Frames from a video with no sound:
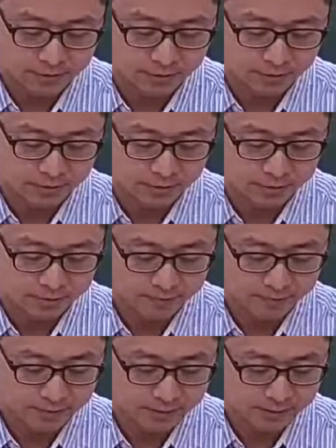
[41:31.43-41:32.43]
就
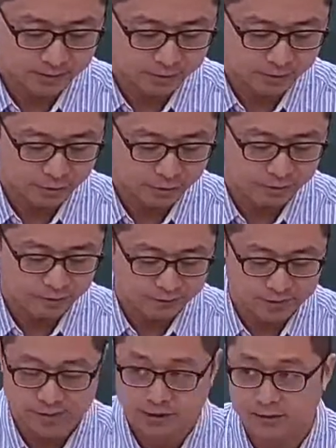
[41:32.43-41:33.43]
跟同
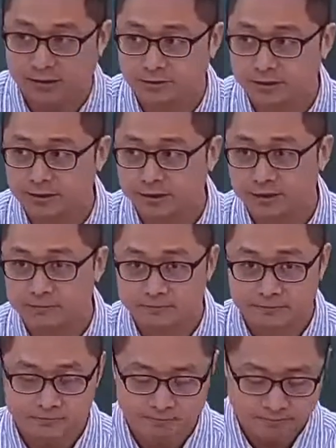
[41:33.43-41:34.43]
学分享到这里。